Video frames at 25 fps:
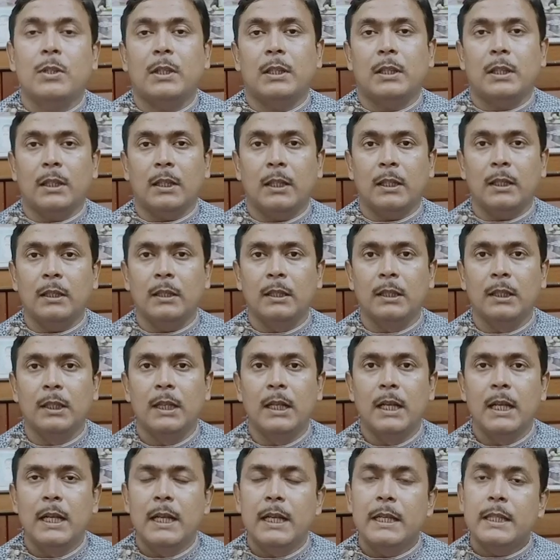থাকে
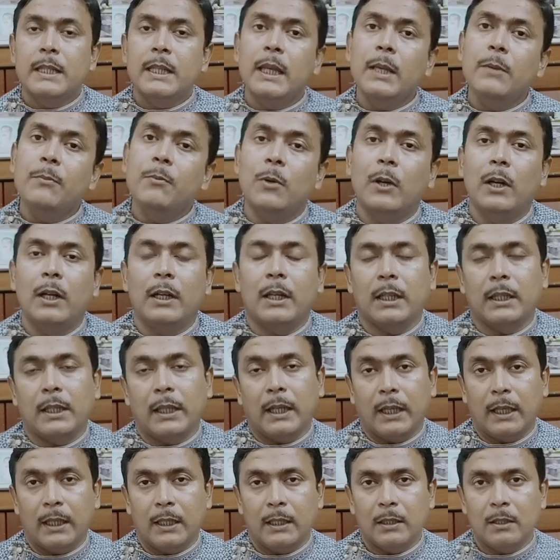সেই ফলটা
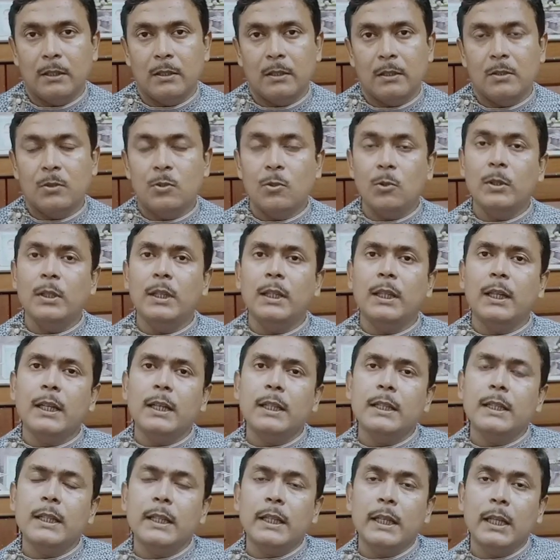দেয় যদি দেখা
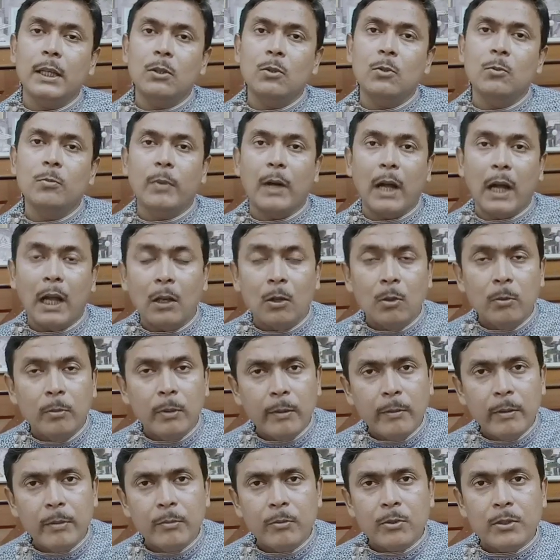যায় কেতু
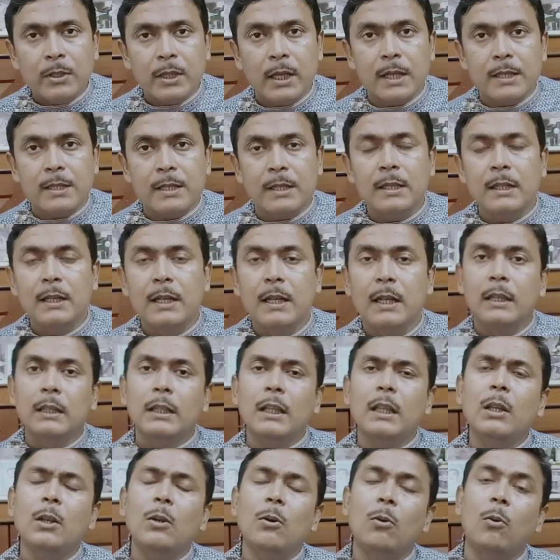ভালোভাবে বসে আছে
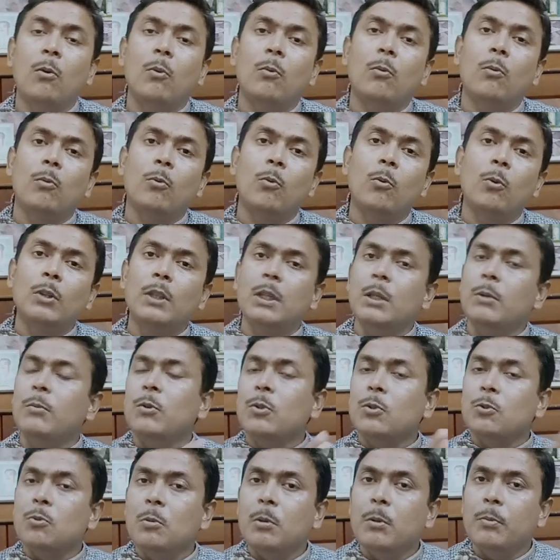তাহলে অতীব
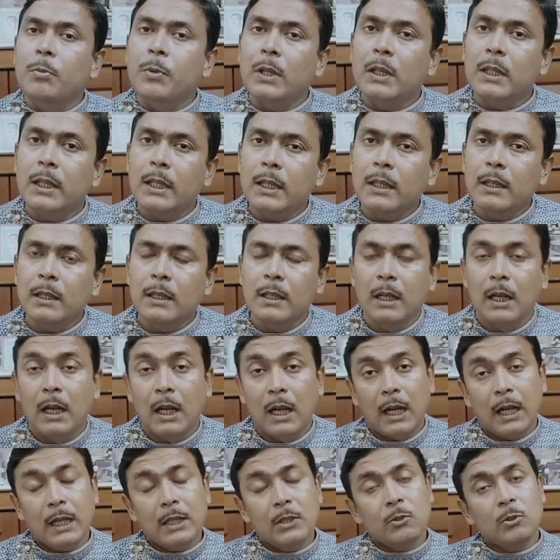শুভ ফল দেয়
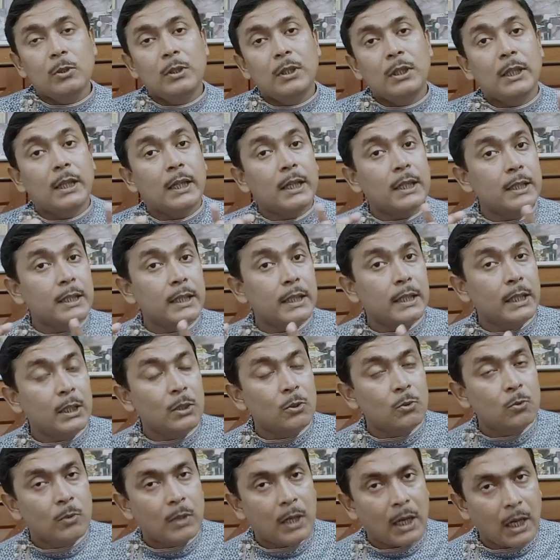আর যদি দেখা যায়
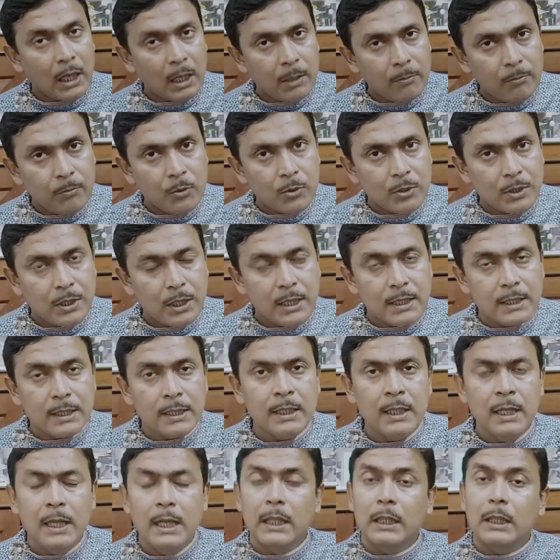কেতু খারাপ বসে আছে
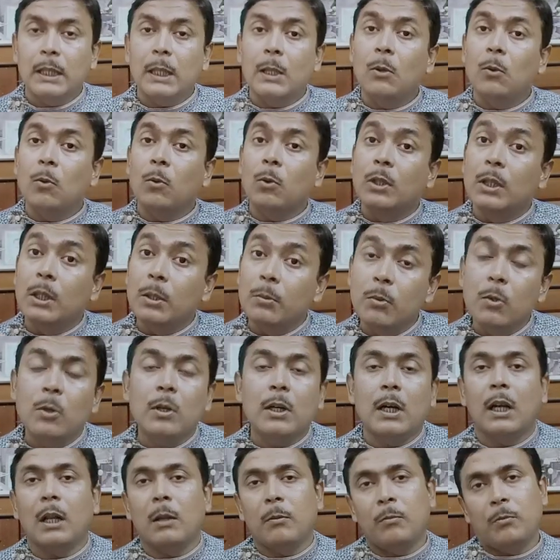তাহলে অতীব
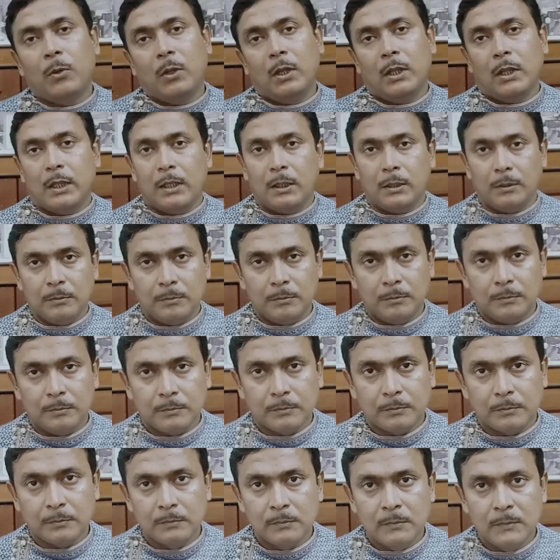খারাপ ফল দেয়
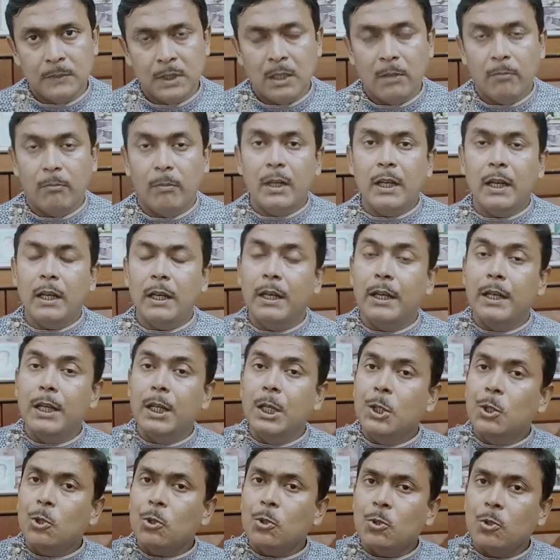মানে
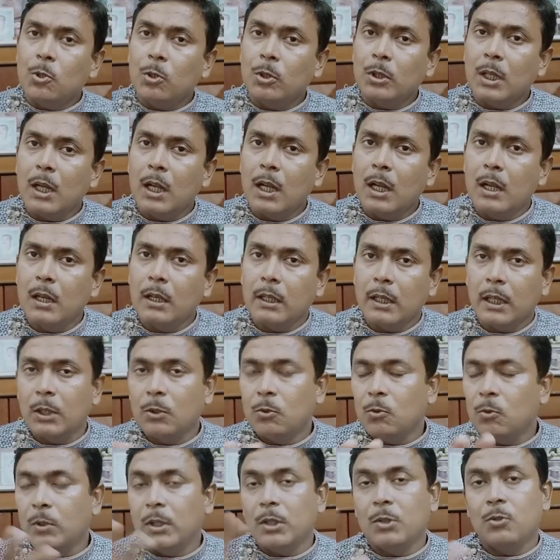নিজস্বতা
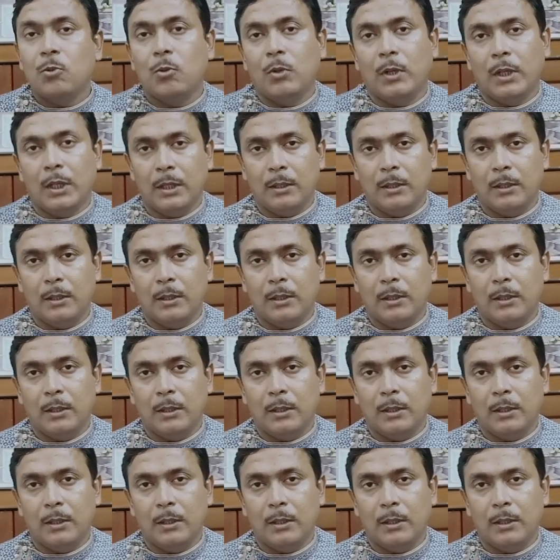কেতুর কিছু নেই